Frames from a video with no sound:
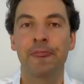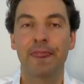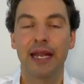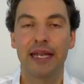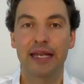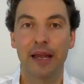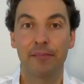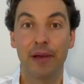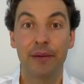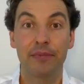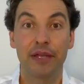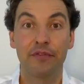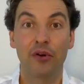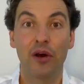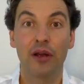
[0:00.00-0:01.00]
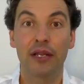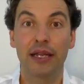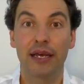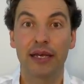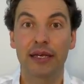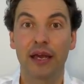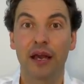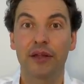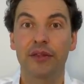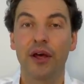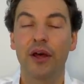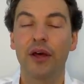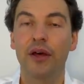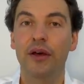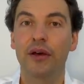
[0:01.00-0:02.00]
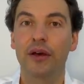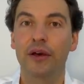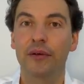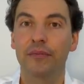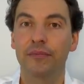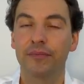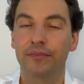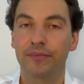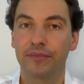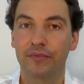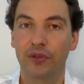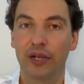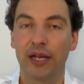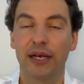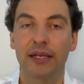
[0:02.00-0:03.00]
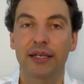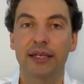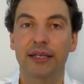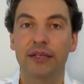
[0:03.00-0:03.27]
elle est capable d'avoir la grandeur voilà,